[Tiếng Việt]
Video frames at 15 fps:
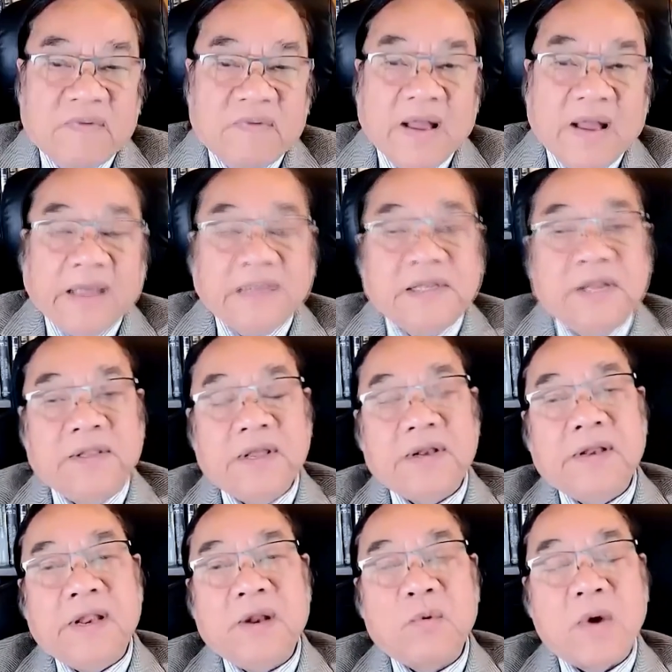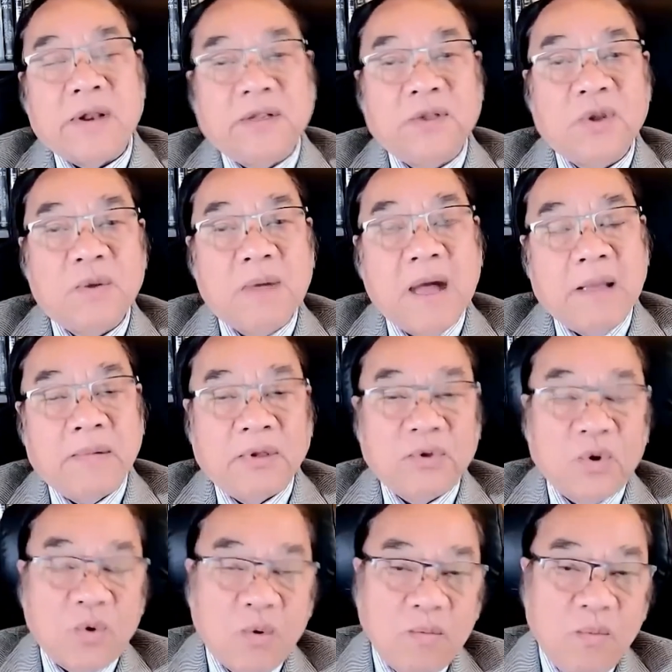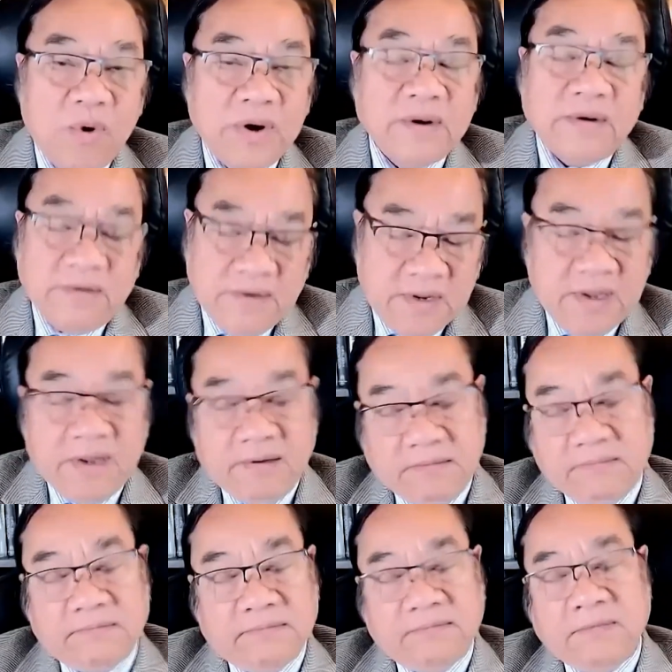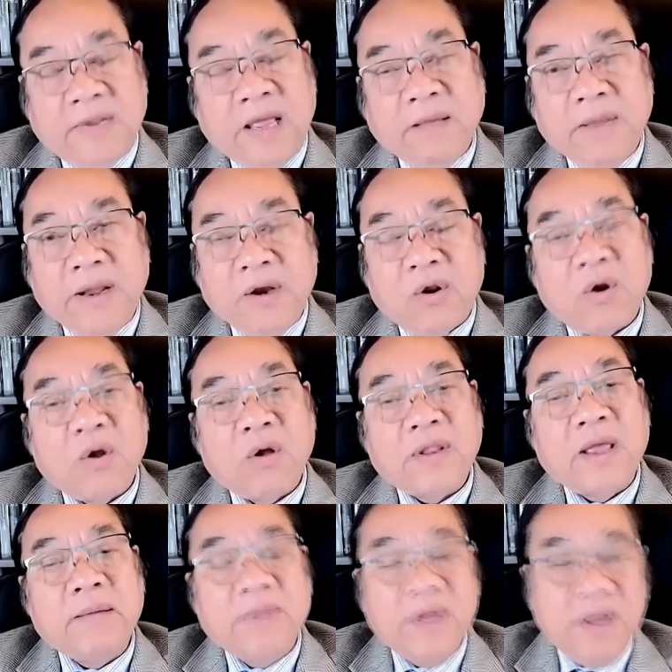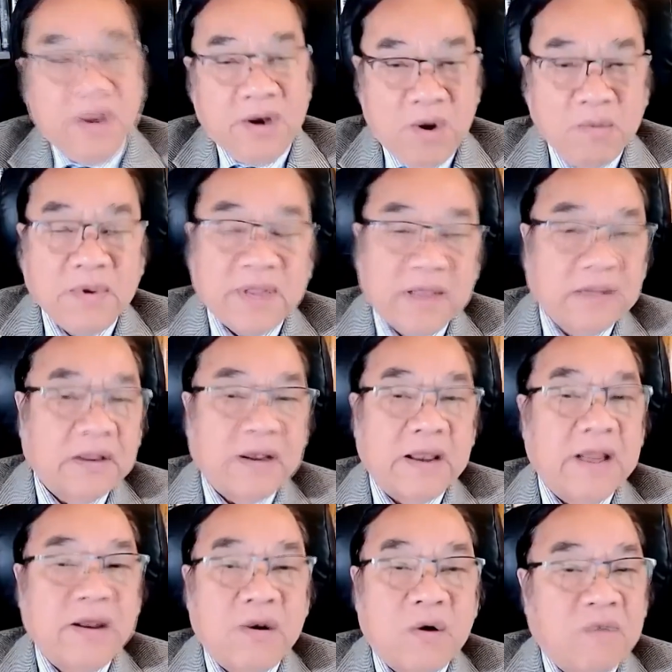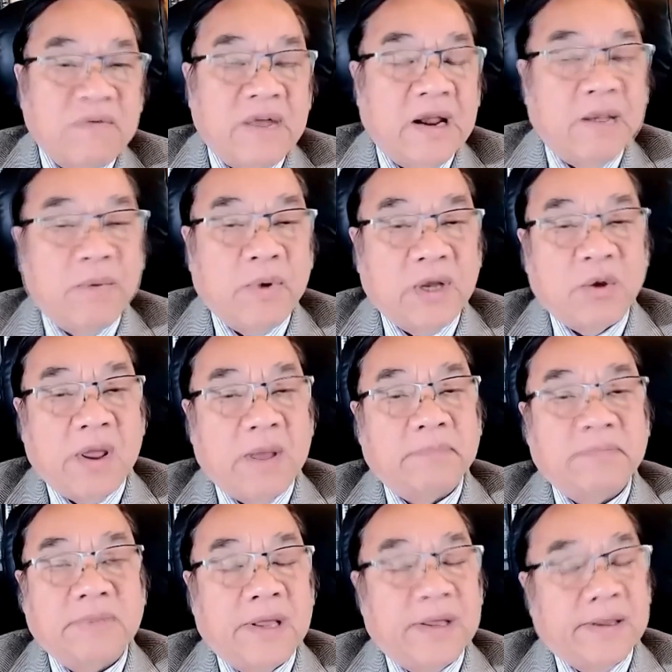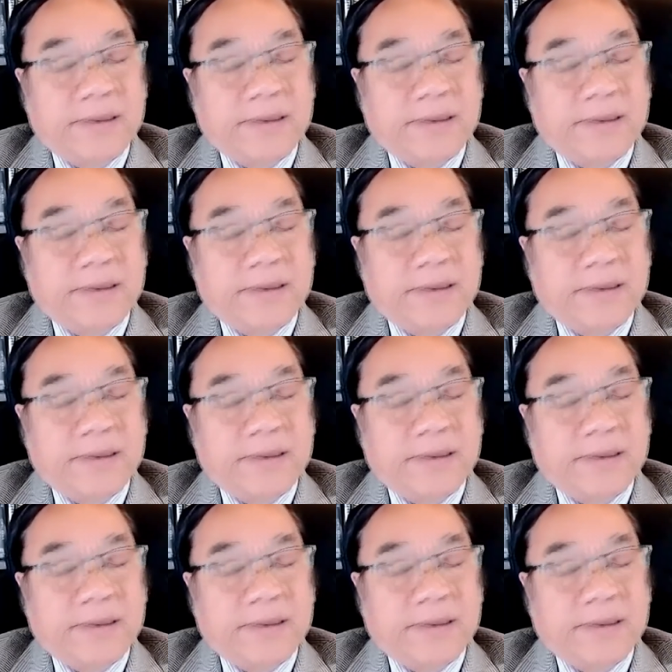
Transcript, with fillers: vài cái chi tiết liên quan đến thương mại mà tôi cũng muốn uh, để anh mình nói rõ thêm đúng như thế tức là đây nó không phải là một cái thỏa hiệp uh,